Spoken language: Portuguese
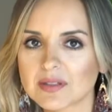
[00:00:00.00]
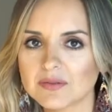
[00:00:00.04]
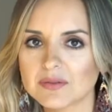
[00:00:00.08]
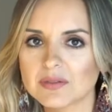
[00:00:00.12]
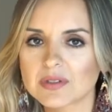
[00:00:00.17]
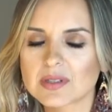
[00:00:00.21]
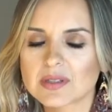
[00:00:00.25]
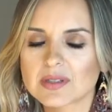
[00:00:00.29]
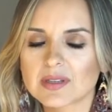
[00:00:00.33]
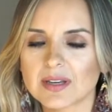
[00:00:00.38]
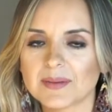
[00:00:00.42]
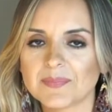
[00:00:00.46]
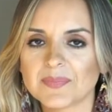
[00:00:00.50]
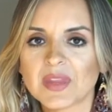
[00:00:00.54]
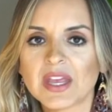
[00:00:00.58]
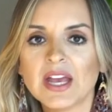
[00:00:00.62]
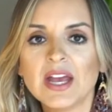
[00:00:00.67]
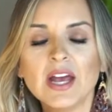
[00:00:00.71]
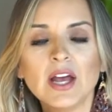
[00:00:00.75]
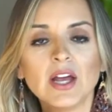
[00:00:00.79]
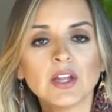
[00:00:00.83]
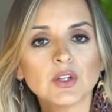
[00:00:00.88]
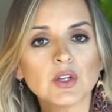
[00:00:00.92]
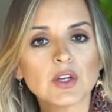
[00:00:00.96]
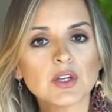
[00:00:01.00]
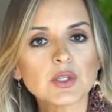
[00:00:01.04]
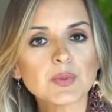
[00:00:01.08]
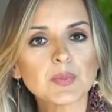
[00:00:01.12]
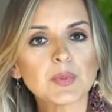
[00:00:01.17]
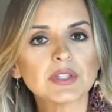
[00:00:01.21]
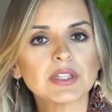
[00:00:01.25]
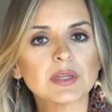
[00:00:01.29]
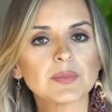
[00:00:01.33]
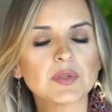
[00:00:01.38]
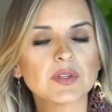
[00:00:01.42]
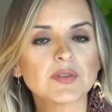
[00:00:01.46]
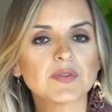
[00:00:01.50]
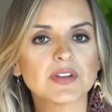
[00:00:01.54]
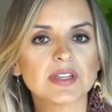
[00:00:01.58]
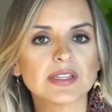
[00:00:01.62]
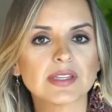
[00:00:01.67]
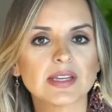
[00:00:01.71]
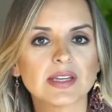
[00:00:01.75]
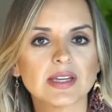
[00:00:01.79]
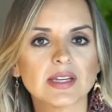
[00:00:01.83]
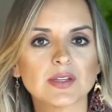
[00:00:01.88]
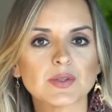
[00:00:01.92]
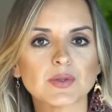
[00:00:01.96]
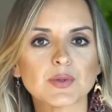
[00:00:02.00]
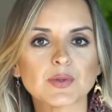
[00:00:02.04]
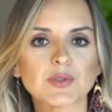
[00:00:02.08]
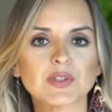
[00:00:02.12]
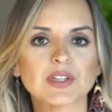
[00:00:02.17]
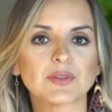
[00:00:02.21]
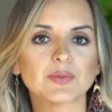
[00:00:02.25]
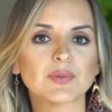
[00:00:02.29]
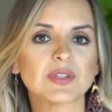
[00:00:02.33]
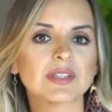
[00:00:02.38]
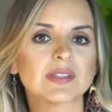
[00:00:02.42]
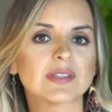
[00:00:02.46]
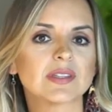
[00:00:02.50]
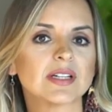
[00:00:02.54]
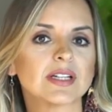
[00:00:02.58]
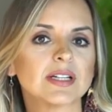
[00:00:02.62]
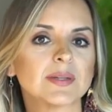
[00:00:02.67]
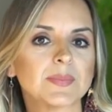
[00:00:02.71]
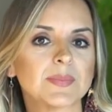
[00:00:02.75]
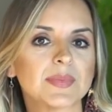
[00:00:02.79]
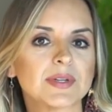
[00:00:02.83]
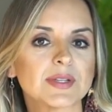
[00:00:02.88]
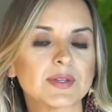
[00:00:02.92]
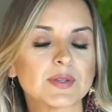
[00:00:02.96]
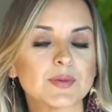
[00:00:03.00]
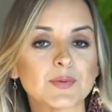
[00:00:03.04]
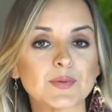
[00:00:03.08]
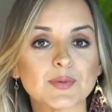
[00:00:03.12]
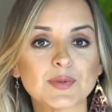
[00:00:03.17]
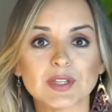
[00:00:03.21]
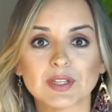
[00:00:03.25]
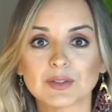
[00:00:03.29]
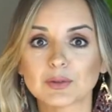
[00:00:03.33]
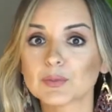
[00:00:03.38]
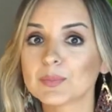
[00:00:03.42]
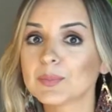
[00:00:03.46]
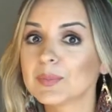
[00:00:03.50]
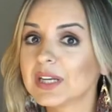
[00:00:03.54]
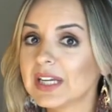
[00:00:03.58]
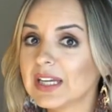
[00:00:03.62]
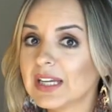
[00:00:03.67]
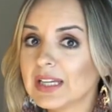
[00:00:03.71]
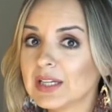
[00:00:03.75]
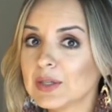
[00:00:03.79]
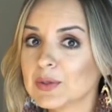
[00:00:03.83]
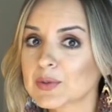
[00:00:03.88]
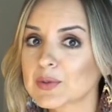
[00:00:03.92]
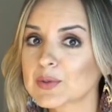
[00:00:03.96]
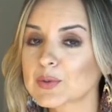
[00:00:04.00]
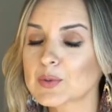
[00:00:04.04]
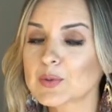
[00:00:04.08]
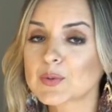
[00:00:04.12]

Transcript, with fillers: em você. Nós podemos fazer isso usando estampas, usando brilhos,